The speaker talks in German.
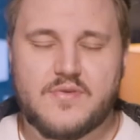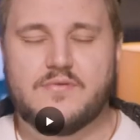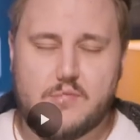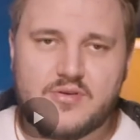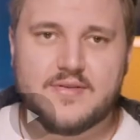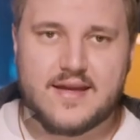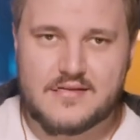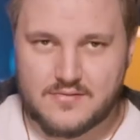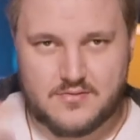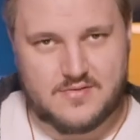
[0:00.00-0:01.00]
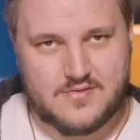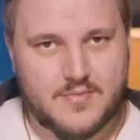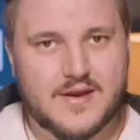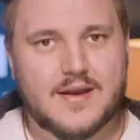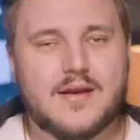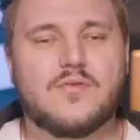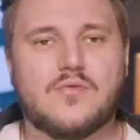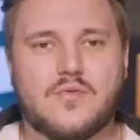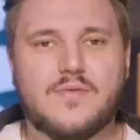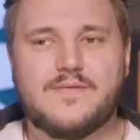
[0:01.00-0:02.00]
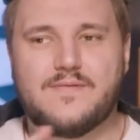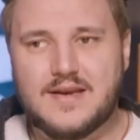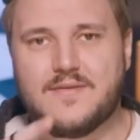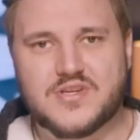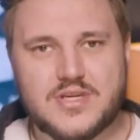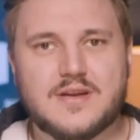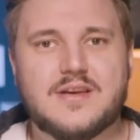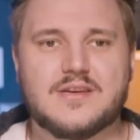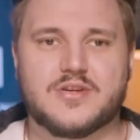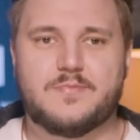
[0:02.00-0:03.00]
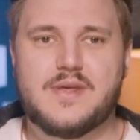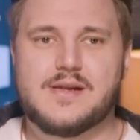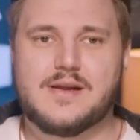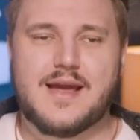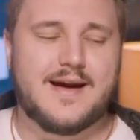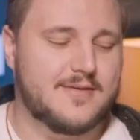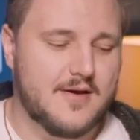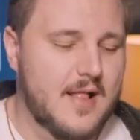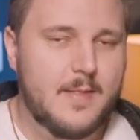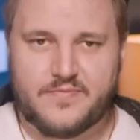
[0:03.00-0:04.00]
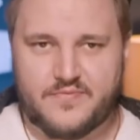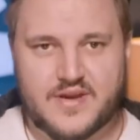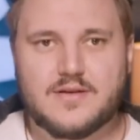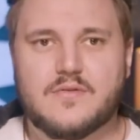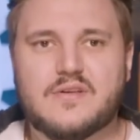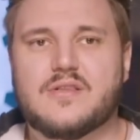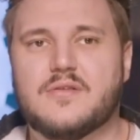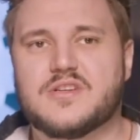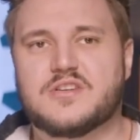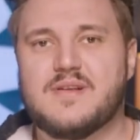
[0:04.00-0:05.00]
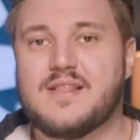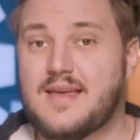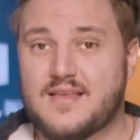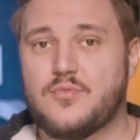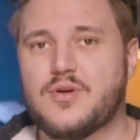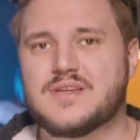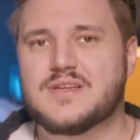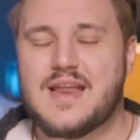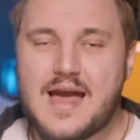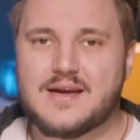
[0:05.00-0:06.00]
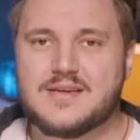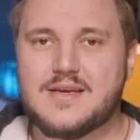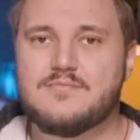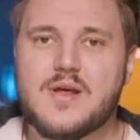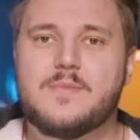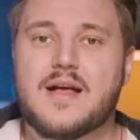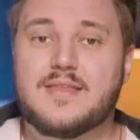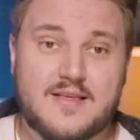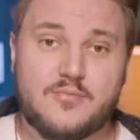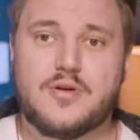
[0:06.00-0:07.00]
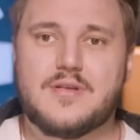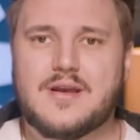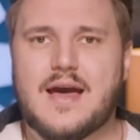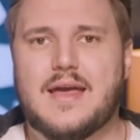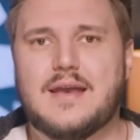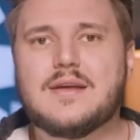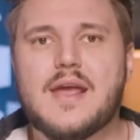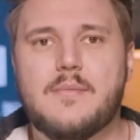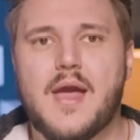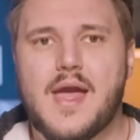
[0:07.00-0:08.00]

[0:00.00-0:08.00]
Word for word: Wir müssen da uns nochmal in Erinnerung rufen, wann die verschiedenen Dinge spielen. Ja, also Falcon and Winter Soldier spielt sechs Monate nach dem Blip, ja, sechs Monate nach Endgame.